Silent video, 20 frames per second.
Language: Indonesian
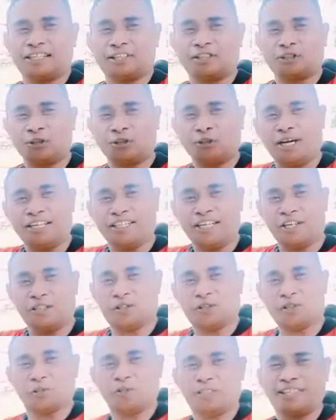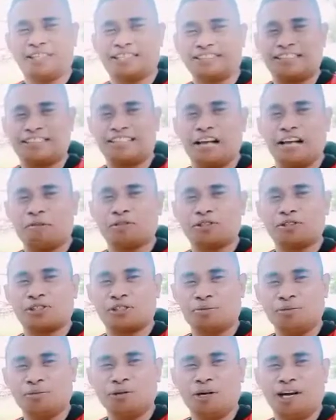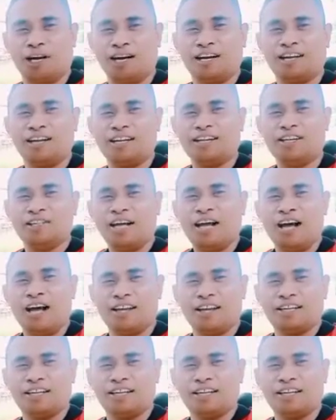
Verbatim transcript: Tuhan Yesus menyertai kami semua.